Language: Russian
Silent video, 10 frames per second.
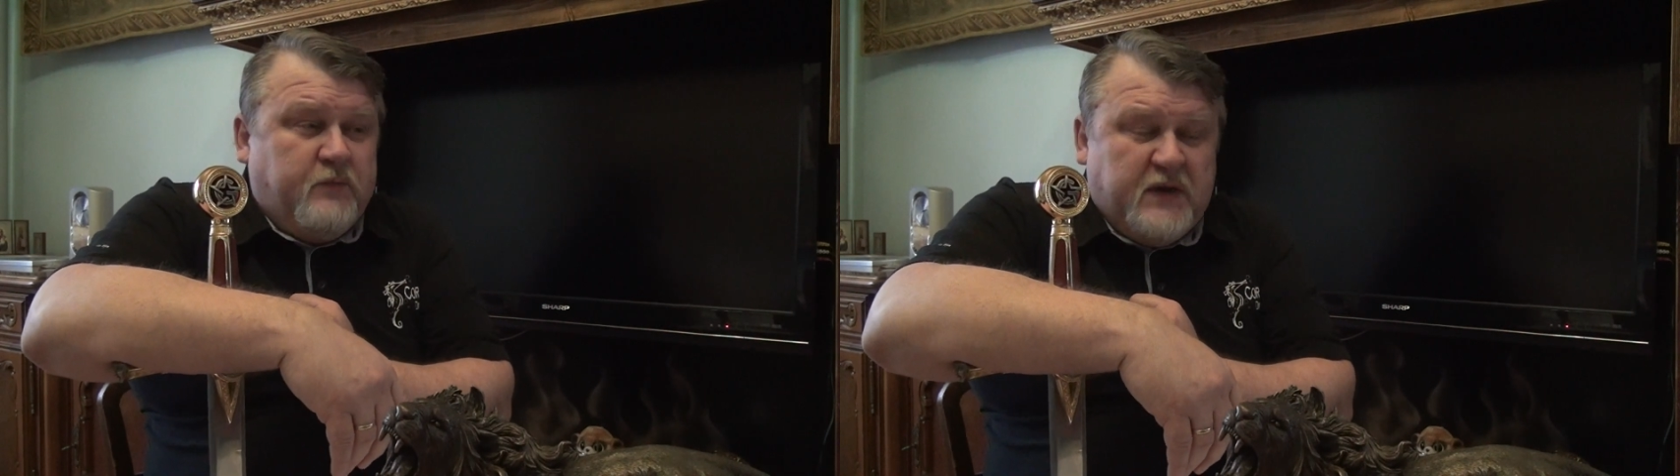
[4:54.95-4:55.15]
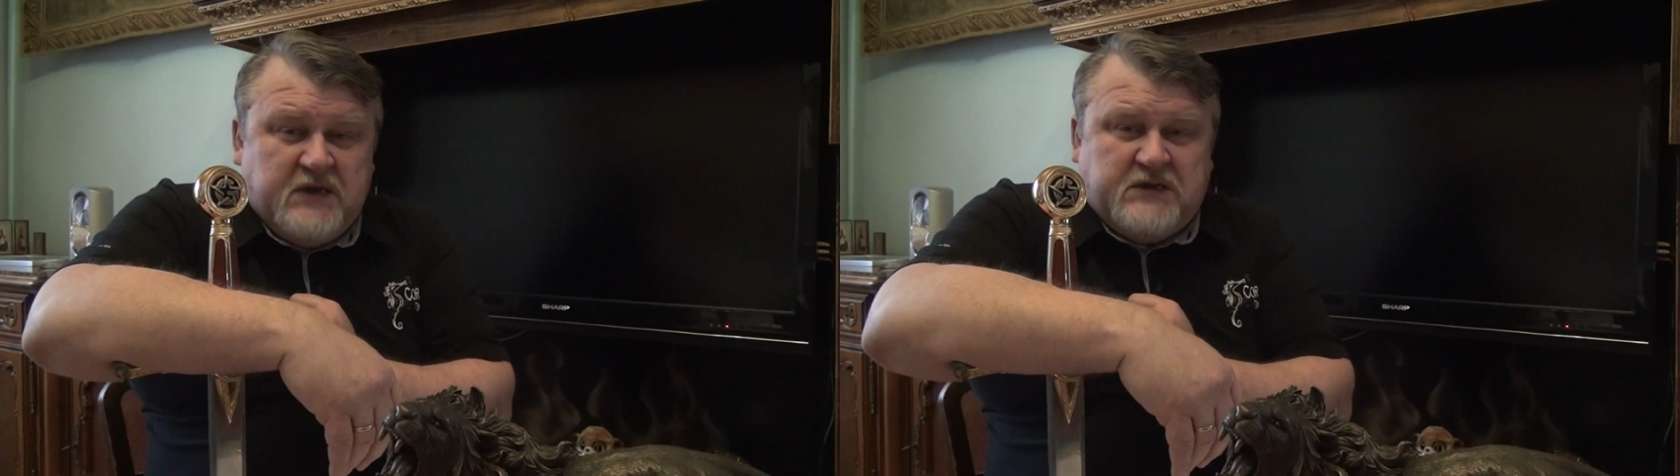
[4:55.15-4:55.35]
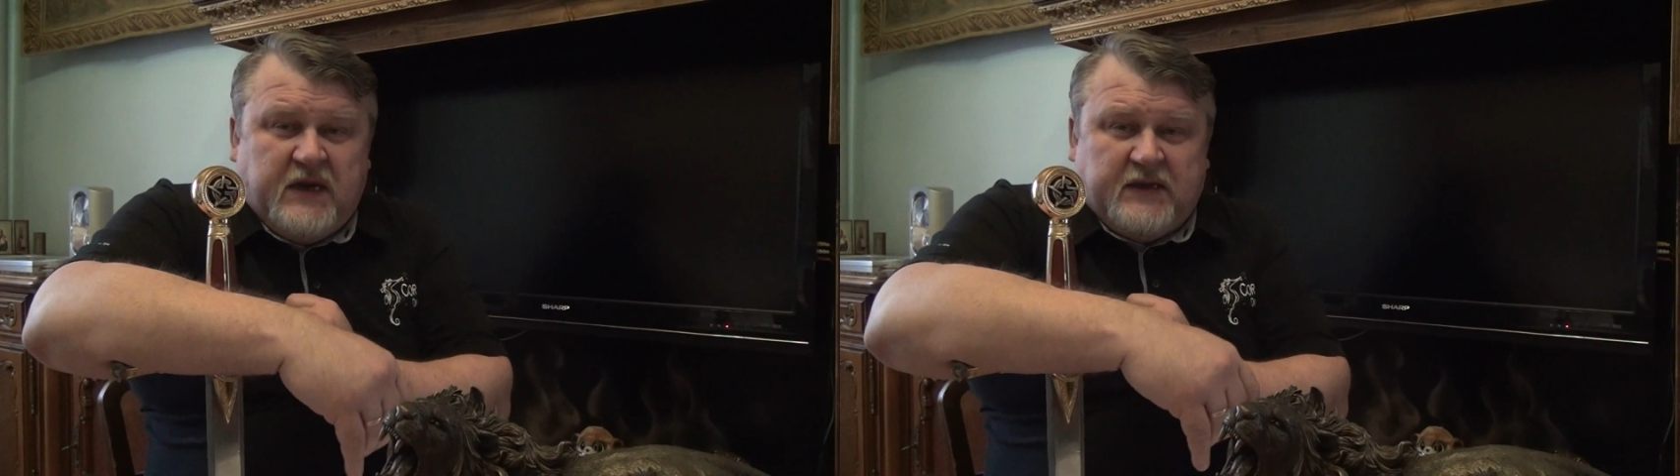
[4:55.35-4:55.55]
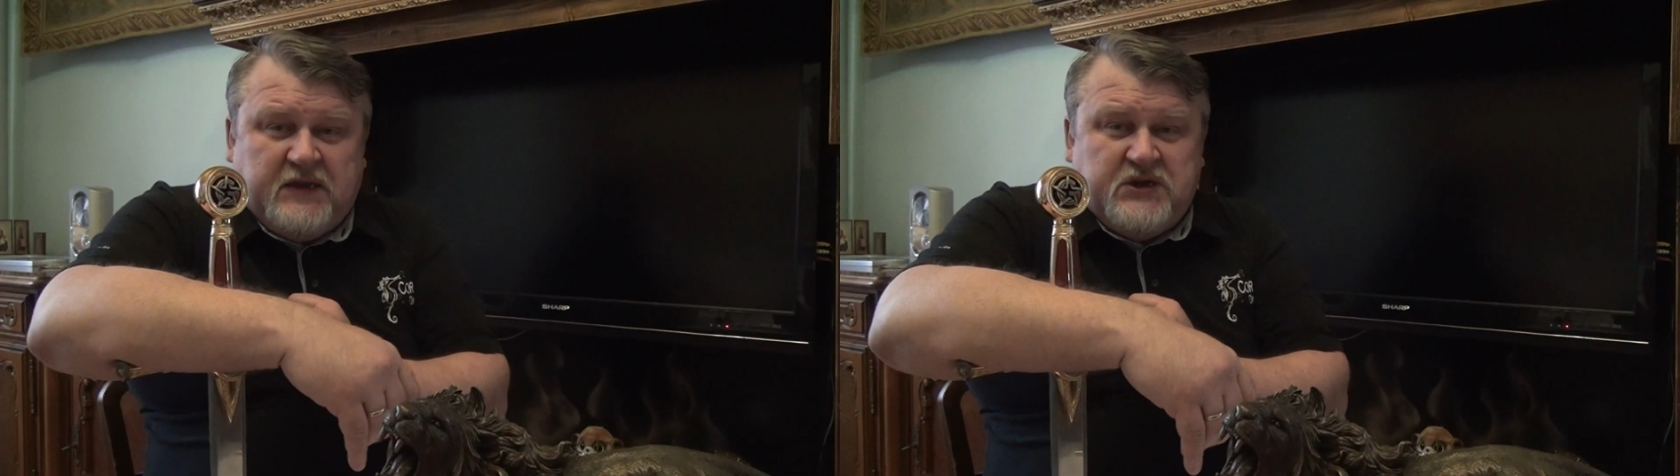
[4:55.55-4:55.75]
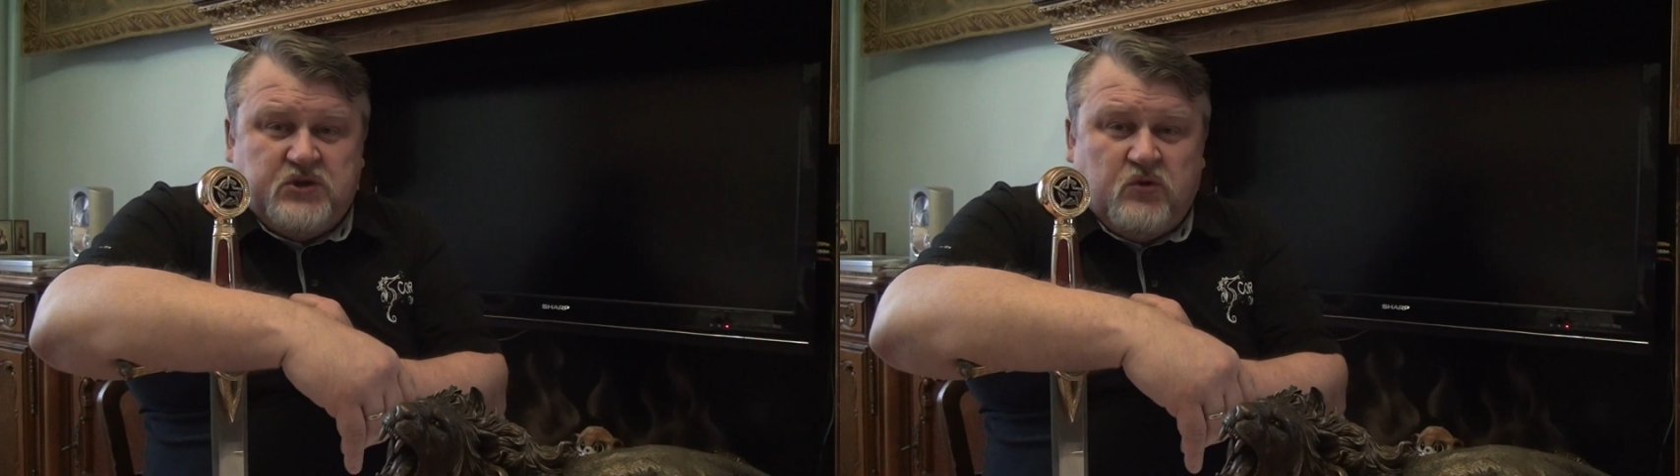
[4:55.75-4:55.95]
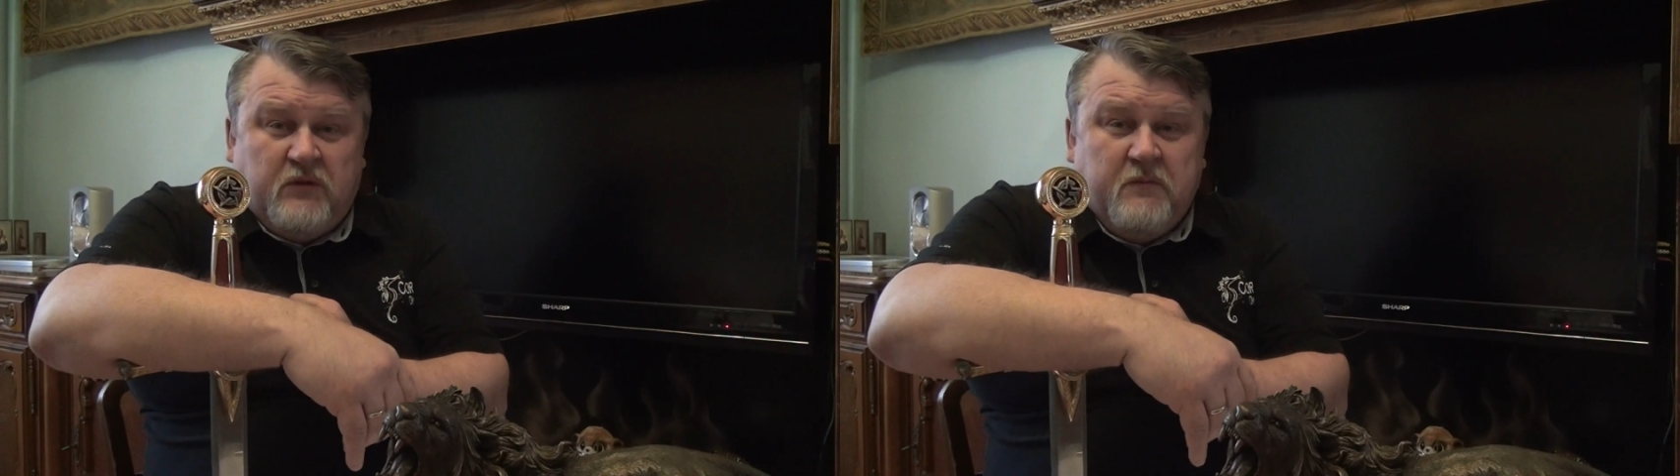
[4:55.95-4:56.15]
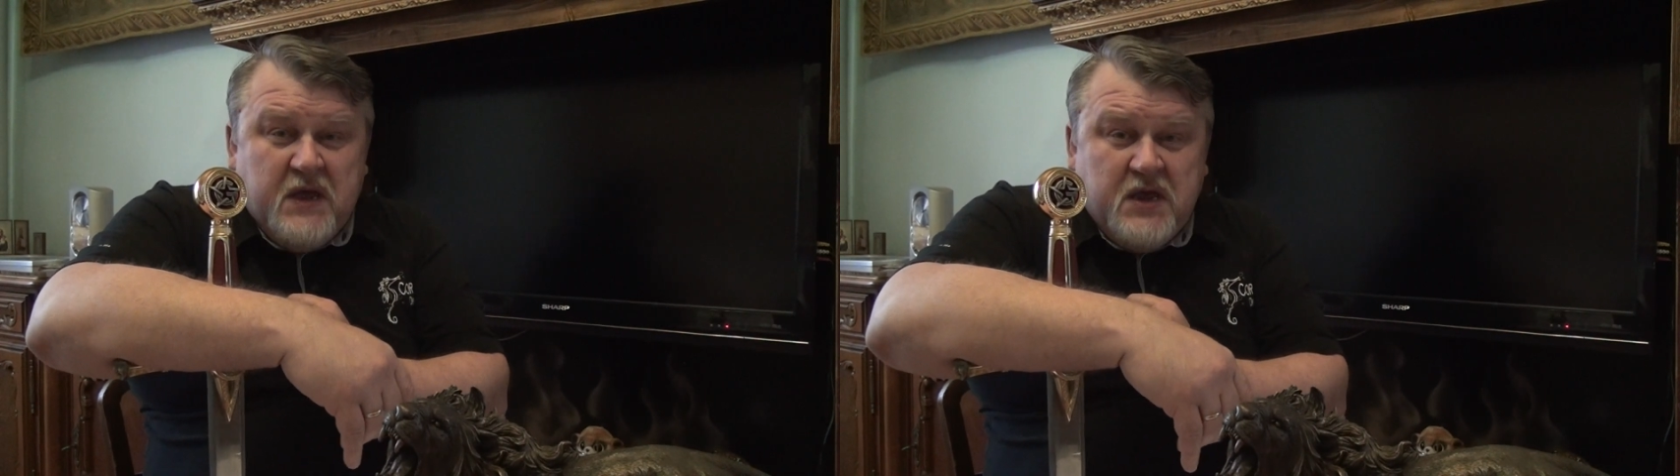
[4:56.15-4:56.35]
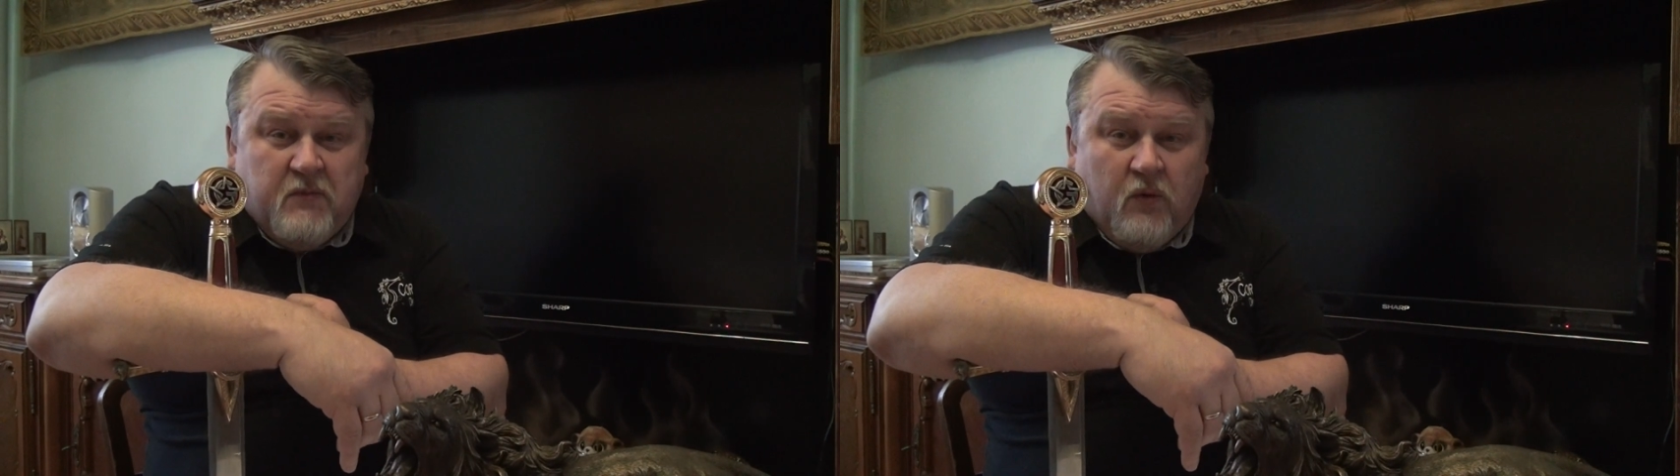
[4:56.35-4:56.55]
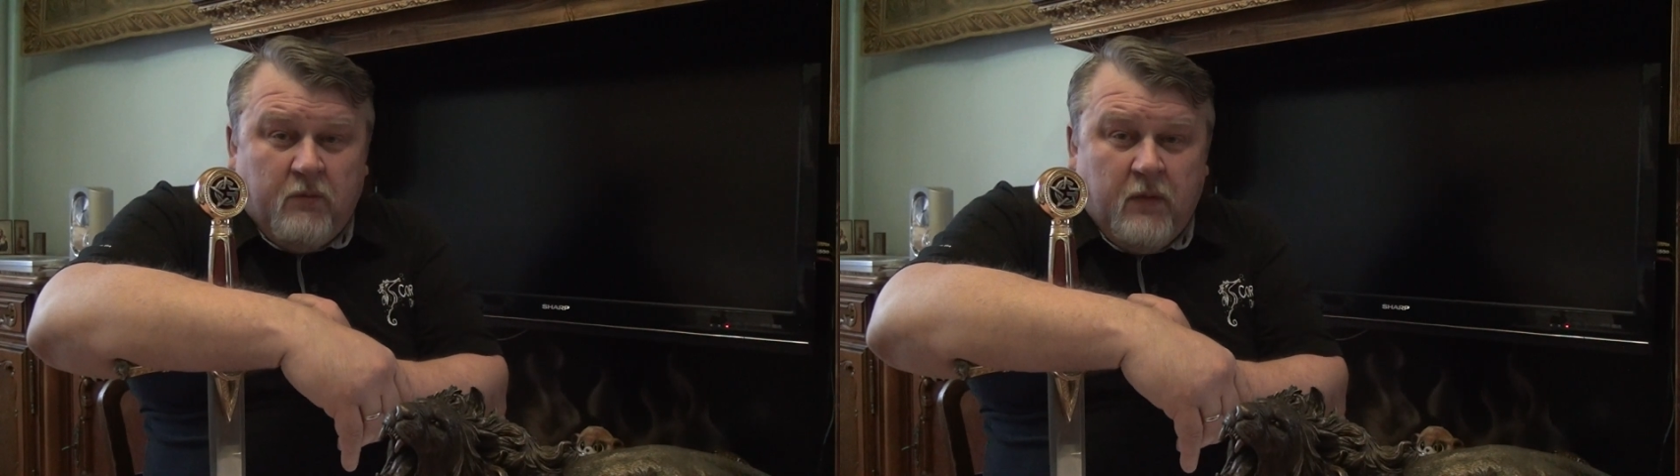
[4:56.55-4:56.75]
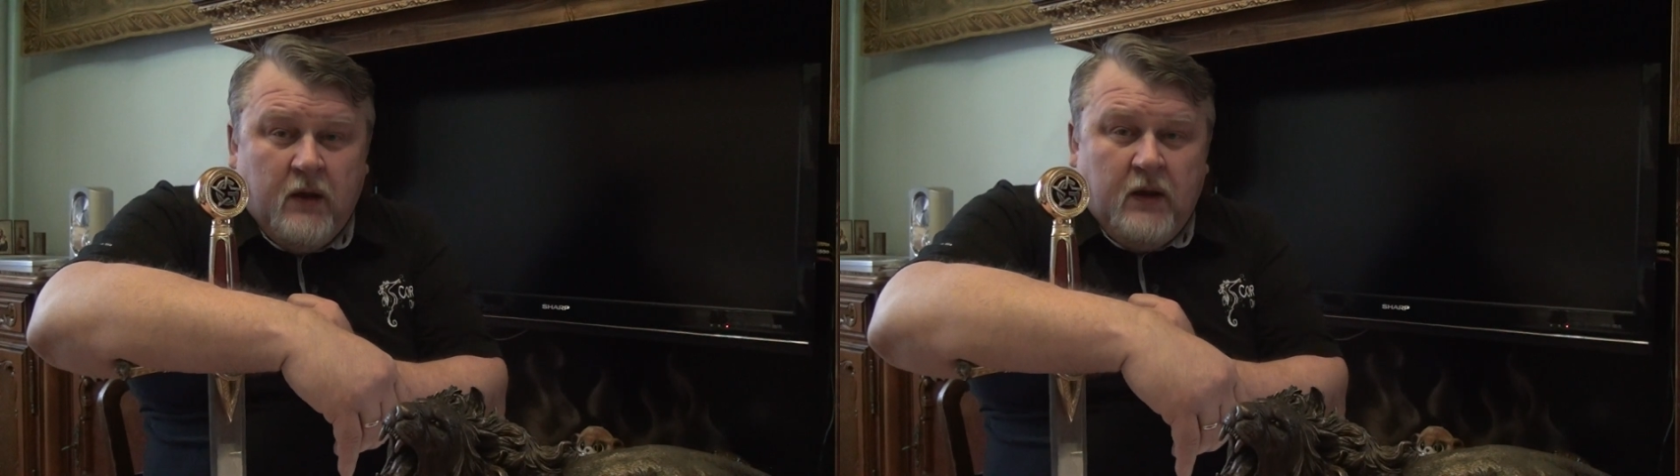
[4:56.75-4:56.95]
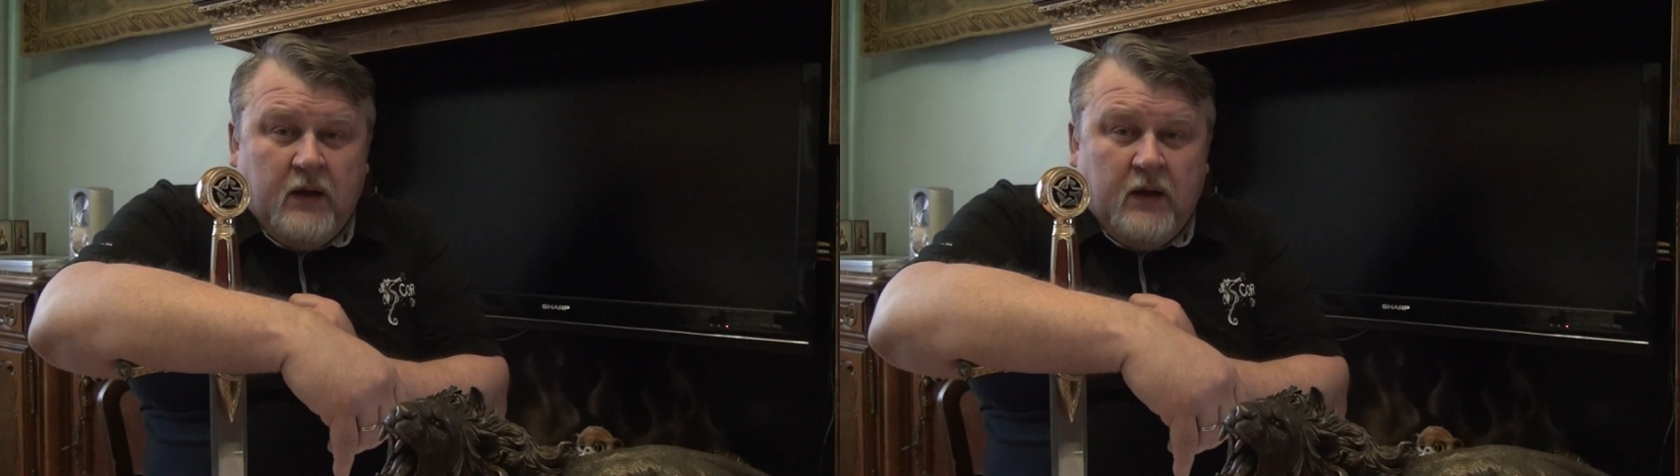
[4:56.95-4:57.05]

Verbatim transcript: 50 тысяч стоить минимум.